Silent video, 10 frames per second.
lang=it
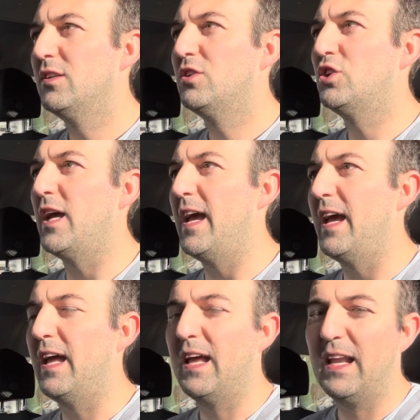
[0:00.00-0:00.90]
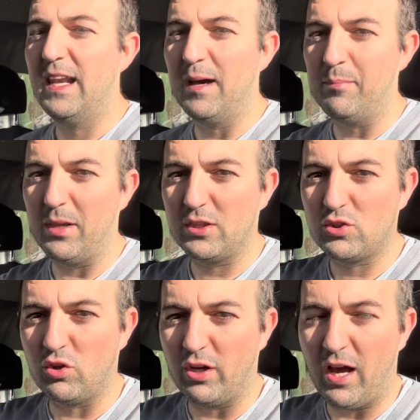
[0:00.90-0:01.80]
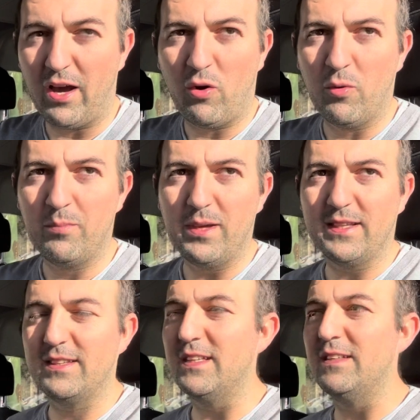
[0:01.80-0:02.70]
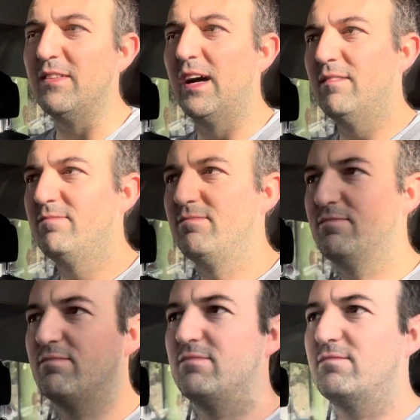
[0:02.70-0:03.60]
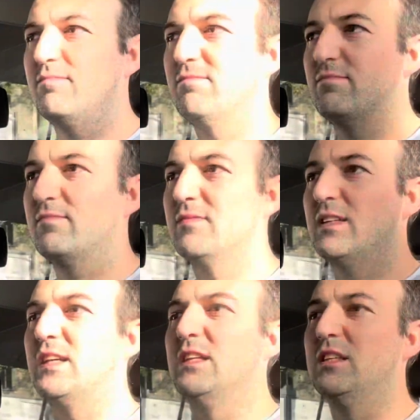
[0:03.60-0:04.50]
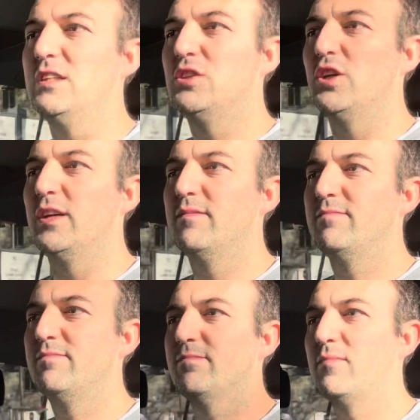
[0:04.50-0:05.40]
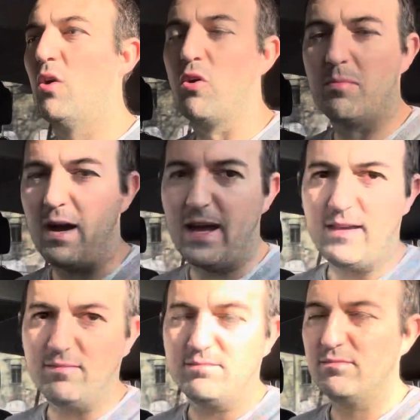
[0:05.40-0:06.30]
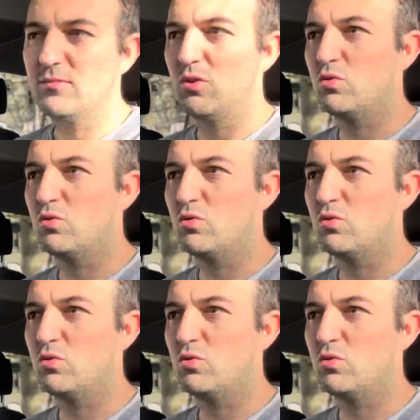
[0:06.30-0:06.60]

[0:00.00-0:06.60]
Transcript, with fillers: c'è la persona obiettiva che dice ormai sto